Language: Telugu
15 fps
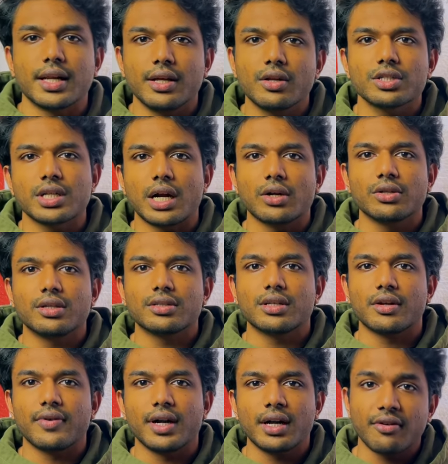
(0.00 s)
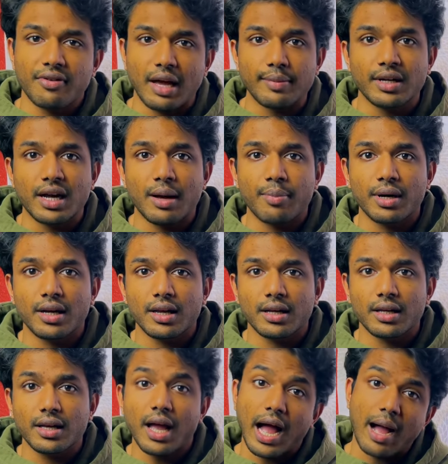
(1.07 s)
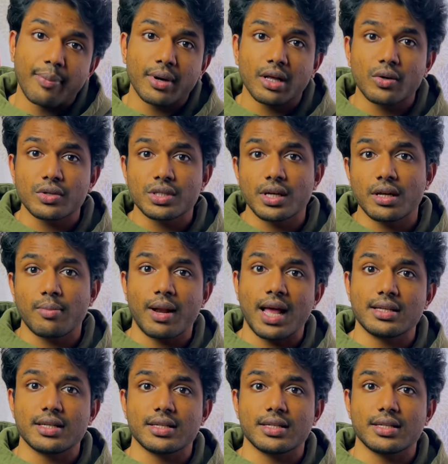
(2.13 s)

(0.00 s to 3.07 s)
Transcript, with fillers: సార్ హీరో స్టార్ట్ అవుతాడు సార్ వెంటనే ఫ్యామిలీని కాపాడడానికి ఆపడానికి కోసం ఏమైనా ప్లాన్